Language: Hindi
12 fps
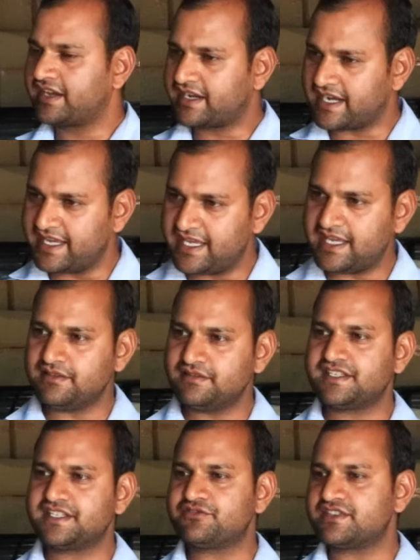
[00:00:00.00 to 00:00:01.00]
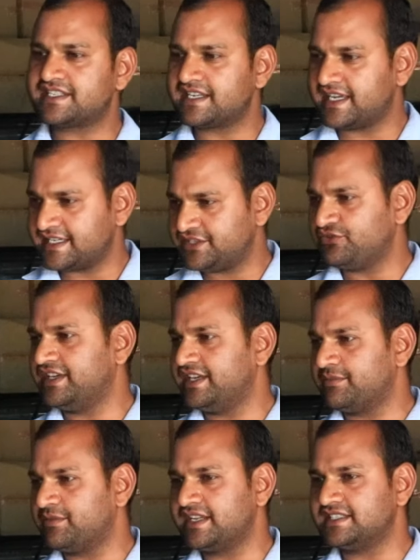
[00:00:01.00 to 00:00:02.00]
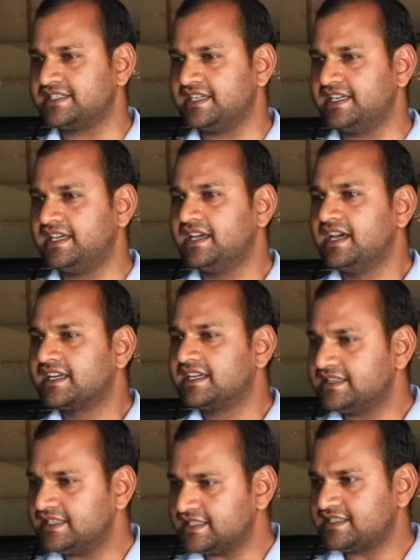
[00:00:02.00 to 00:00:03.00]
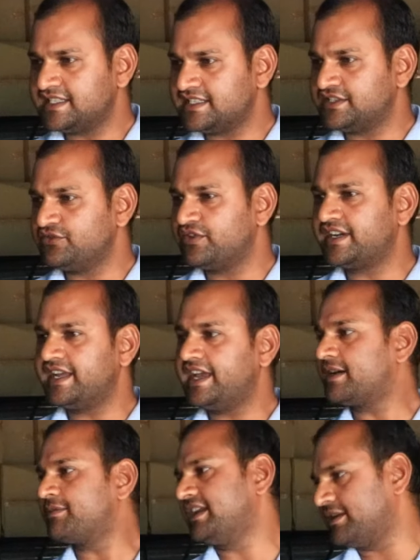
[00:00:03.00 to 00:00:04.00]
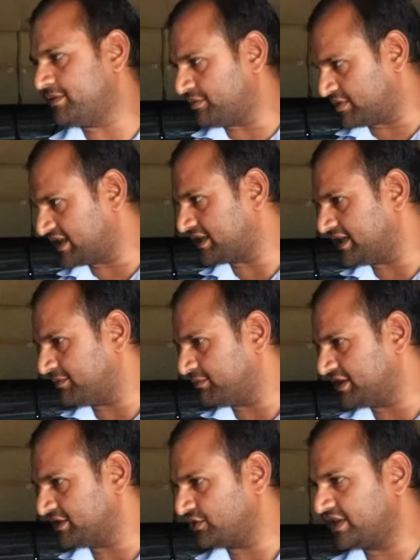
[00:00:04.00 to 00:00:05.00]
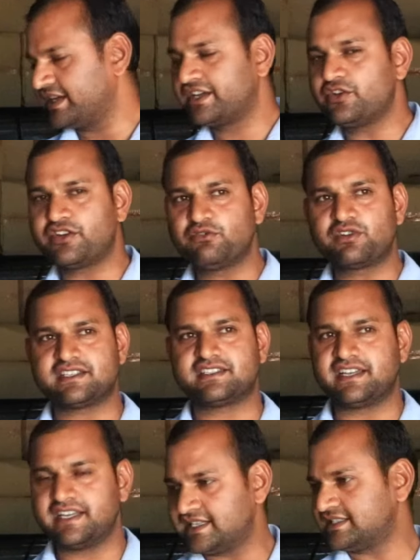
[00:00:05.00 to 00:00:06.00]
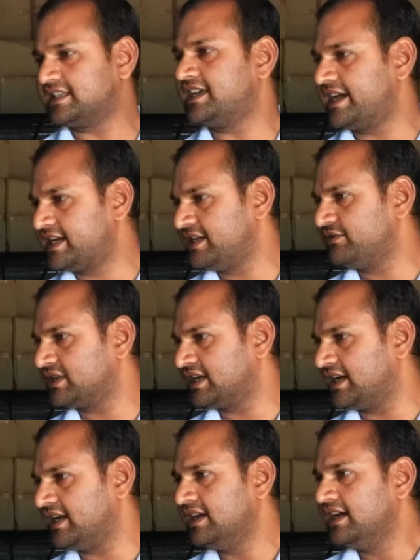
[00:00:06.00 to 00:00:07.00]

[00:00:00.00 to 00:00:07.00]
कई सिचुएशन ऐसी हुई है मरीज की कि तीस तीस यूनिट एक महीने में बंद की है मरीजों ने क्योंकि उनका शरीर ज़्यादा एक्टिव था